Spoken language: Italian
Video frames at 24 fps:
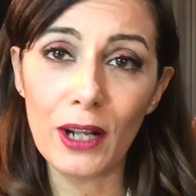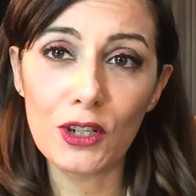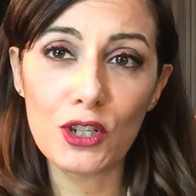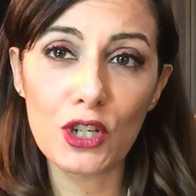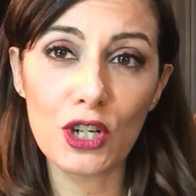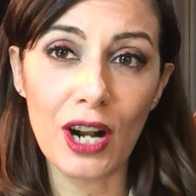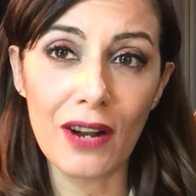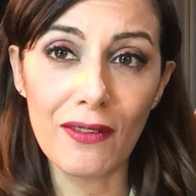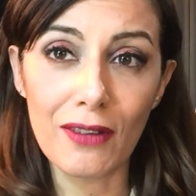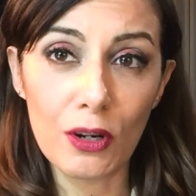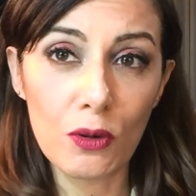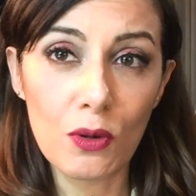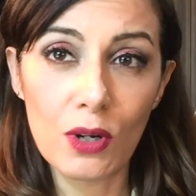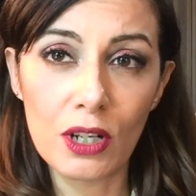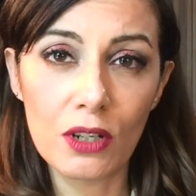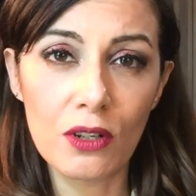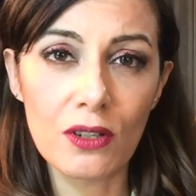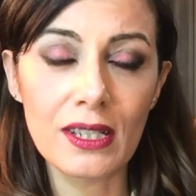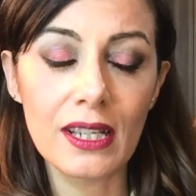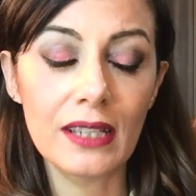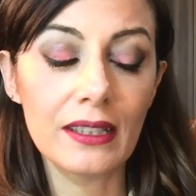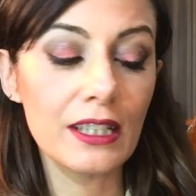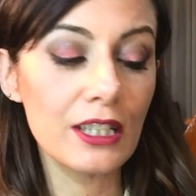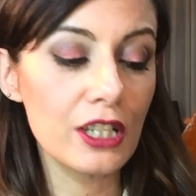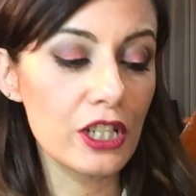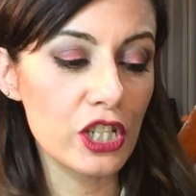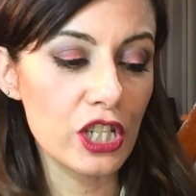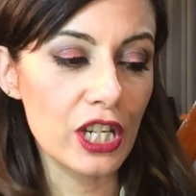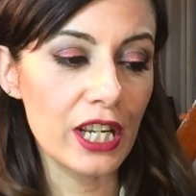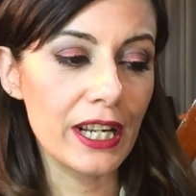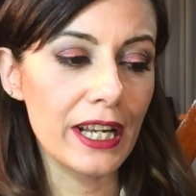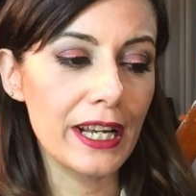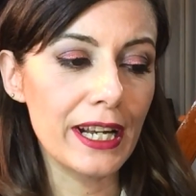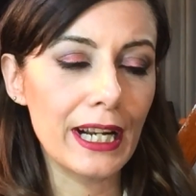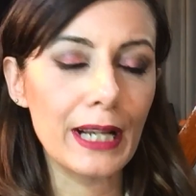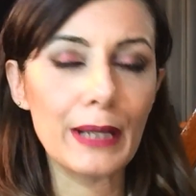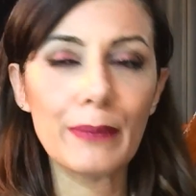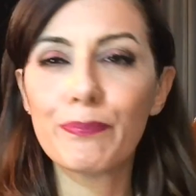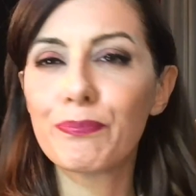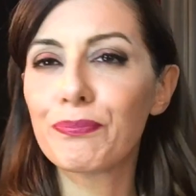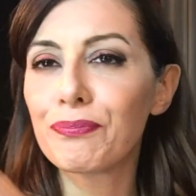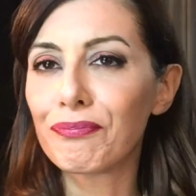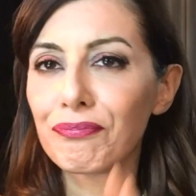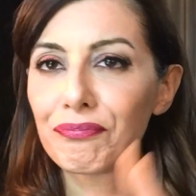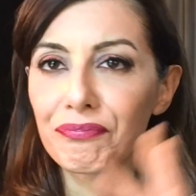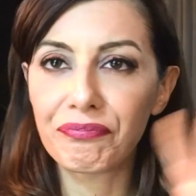me girava qualcosa del genere